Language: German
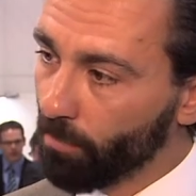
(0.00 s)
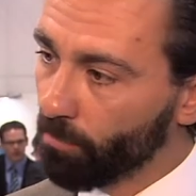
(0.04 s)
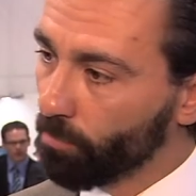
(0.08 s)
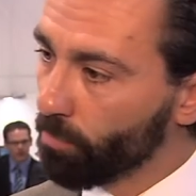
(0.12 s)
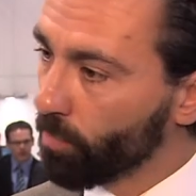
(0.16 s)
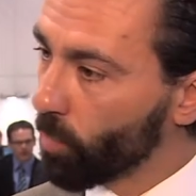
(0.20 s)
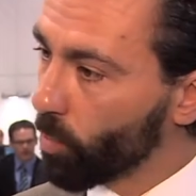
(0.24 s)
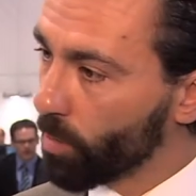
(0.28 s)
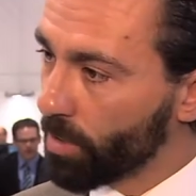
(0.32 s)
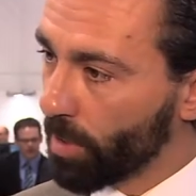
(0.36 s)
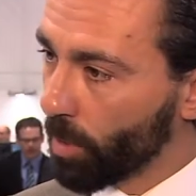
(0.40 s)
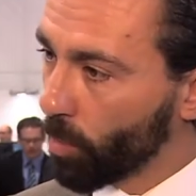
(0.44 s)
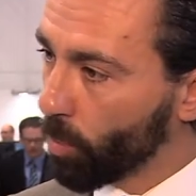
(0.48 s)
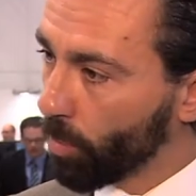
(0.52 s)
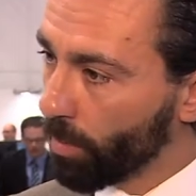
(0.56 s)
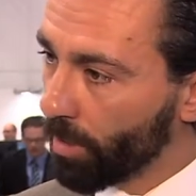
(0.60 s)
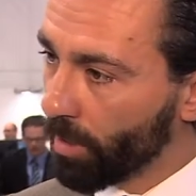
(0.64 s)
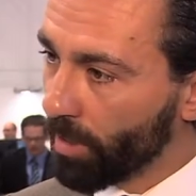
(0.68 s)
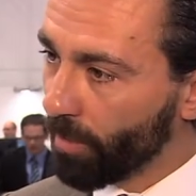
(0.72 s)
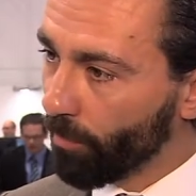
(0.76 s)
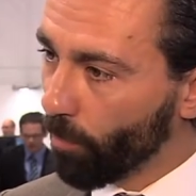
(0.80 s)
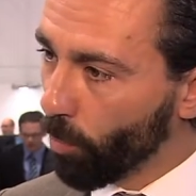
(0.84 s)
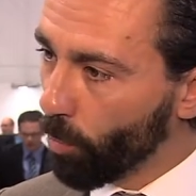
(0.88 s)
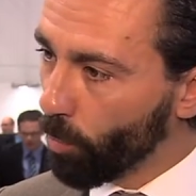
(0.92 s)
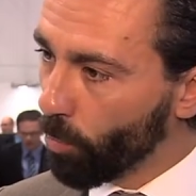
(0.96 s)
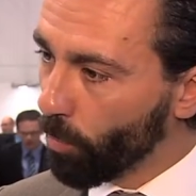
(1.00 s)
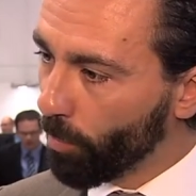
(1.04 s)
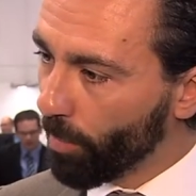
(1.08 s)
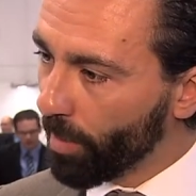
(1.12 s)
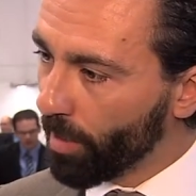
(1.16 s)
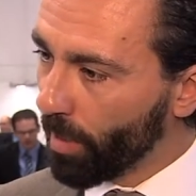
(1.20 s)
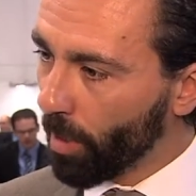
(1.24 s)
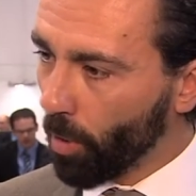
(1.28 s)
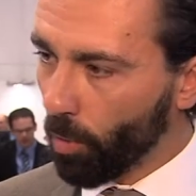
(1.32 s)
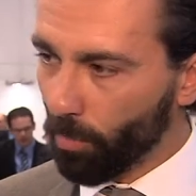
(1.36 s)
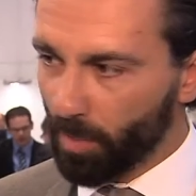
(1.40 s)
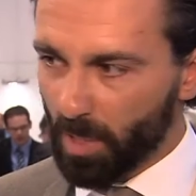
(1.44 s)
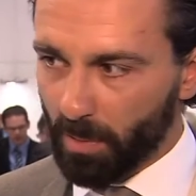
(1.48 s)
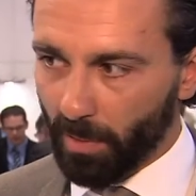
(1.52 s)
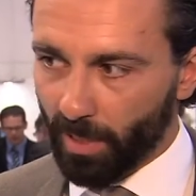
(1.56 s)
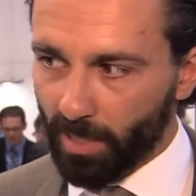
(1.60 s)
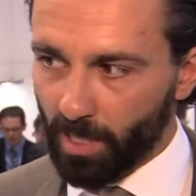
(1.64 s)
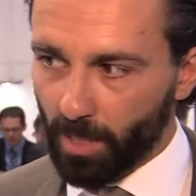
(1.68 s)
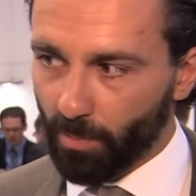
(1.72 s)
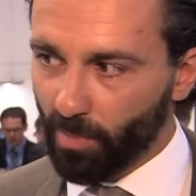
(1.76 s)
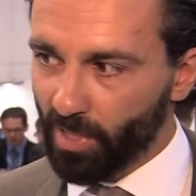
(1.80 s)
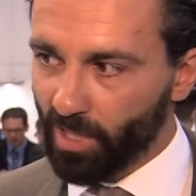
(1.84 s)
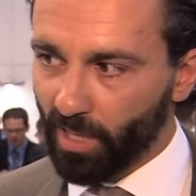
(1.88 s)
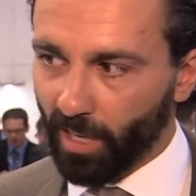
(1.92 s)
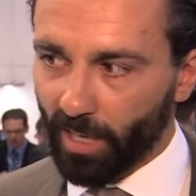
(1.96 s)
ähm, unsere Kundenvolumina um
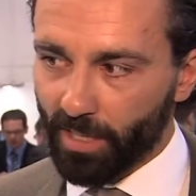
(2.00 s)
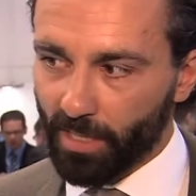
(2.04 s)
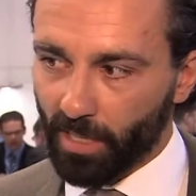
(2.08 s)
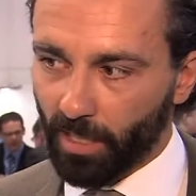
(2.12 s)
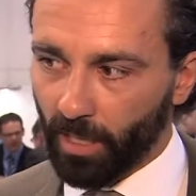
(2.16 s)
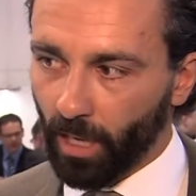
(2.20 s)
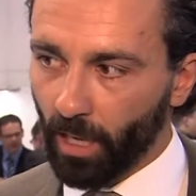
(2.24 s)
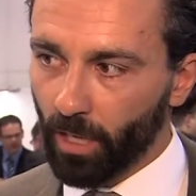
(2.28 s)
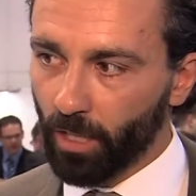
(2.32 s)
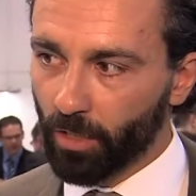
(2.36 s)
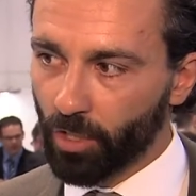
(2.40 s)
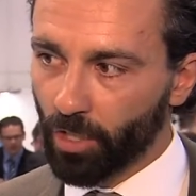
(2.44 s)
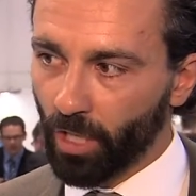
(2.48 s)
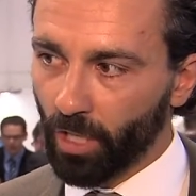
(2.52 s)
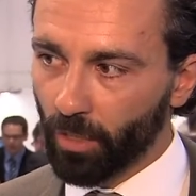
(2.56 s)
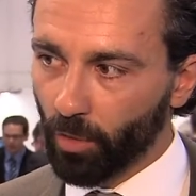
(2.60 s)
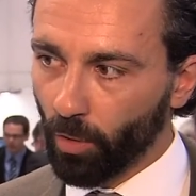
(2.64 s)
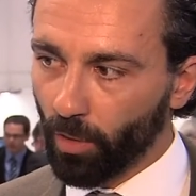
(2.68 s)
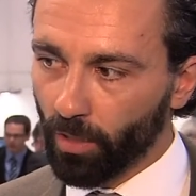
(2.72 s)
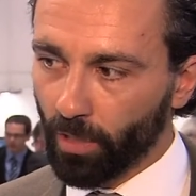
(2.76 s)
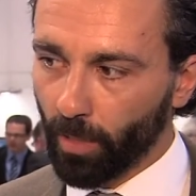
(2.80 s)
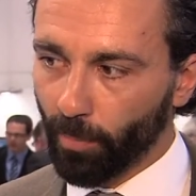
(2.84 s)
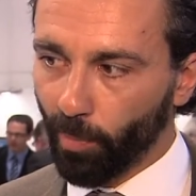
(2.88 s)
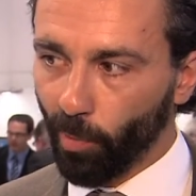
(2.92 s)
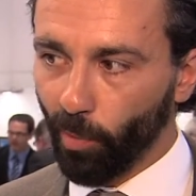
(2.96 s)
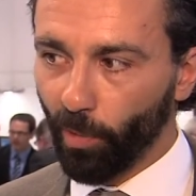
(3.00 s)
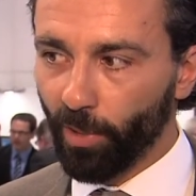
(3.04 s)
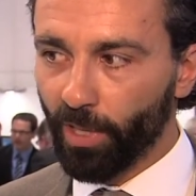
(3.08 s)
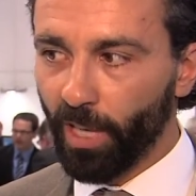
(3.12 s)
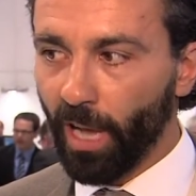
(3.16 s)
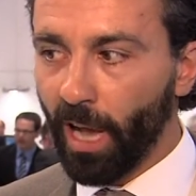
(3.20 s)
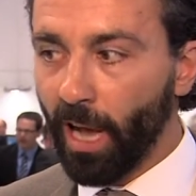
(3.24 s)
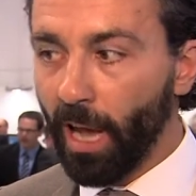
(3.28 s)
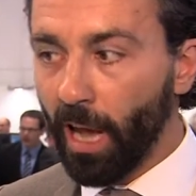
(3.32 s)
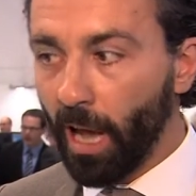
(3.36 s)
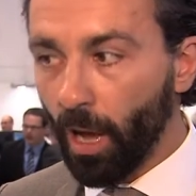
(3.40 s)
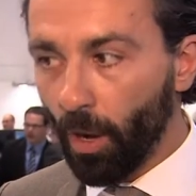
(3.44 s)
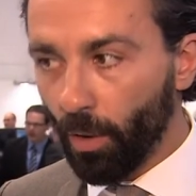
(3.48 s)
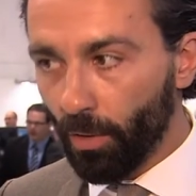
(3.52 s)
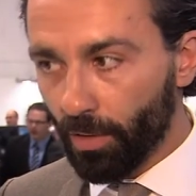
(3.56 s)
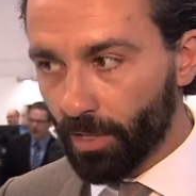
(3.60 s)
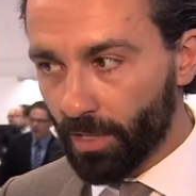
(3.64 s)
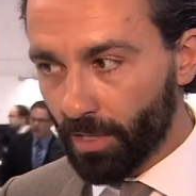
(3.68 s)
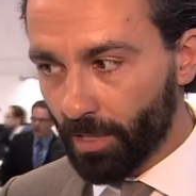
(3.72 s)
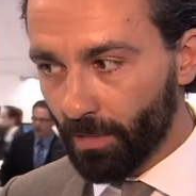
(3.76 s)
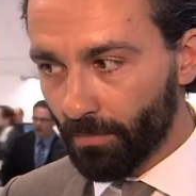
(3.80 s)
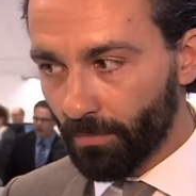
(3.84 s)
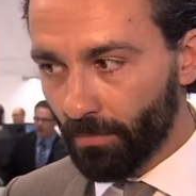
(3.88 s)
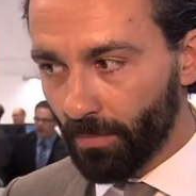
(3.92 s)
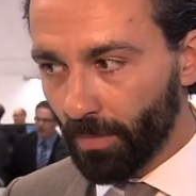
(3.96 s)
20 bis 30 Krankenstandorte pro Jahr
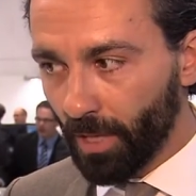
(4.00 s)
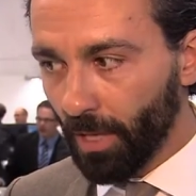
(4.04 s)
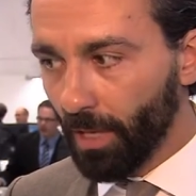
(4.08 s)
aus.